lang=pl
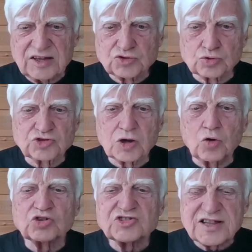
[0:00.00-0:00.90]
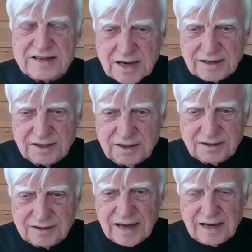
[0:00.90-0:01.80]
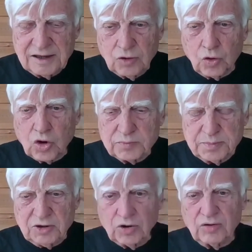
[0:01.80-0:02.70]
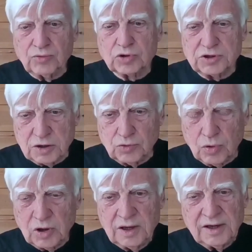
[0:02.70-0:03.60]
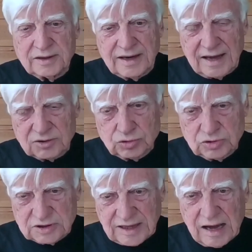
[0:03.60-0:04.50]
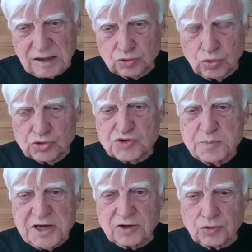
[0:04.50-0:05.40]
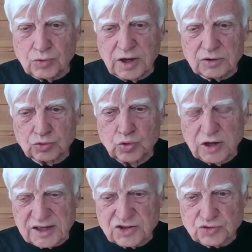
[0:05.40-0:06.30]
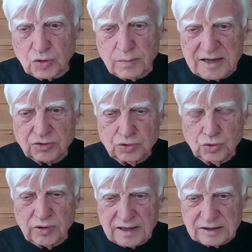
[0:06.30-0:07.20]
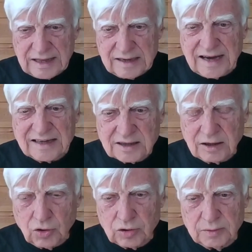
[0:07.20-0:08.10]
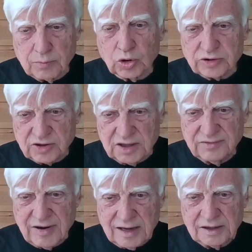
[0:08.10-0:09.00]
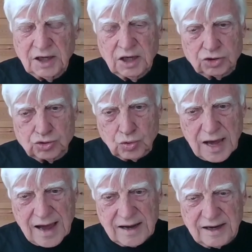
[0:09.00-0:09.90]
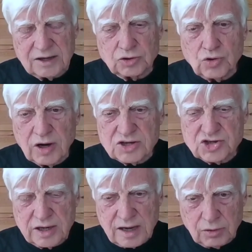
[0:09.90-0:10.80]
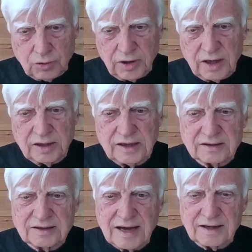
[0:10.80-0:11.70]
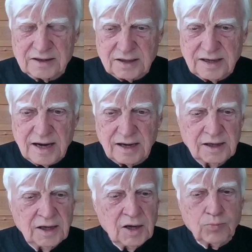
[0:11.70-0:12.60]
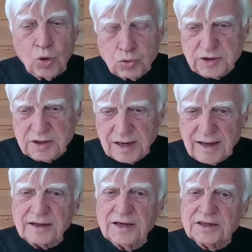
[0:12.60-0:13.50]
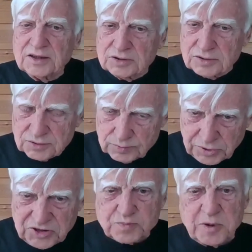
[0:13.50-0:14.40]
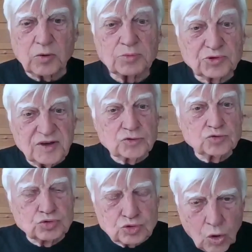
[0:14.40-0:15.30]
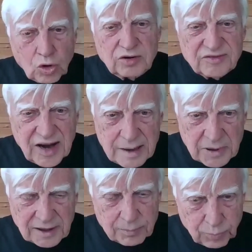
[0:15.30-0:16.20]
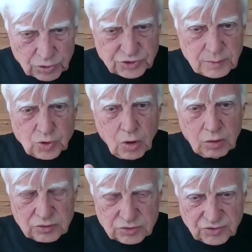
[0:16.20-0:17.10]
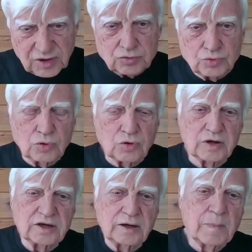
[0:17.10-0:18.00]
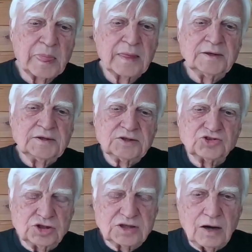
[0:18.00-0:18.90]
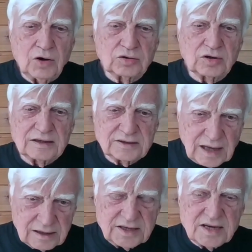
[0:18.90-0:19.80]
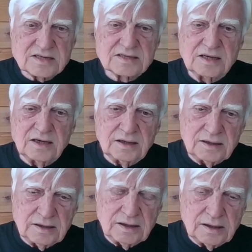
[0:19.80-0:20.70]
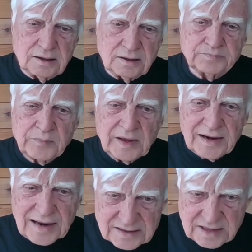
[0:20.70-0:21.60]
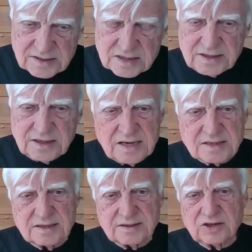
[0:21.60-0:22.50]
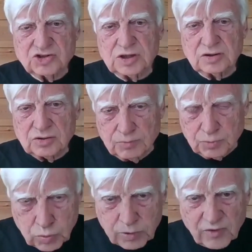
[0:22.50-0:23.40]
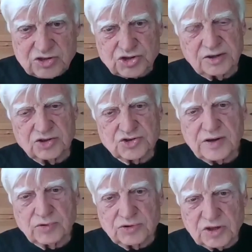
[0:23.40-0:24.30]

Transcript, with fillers: roku, kiedy Reni dei Slavi się ukazało po włosku, do dzisiaj, a więc w wiekach XVII, XVIII i XIX opierano się na tym zbiorze, tej chrestomatii, katalogu motywów, bohaterów i wydarzeń, jaki ta książka proponowała wykształconym ludziom owych czasów zwłaszcza tym, którzy znali włoski i łacinę.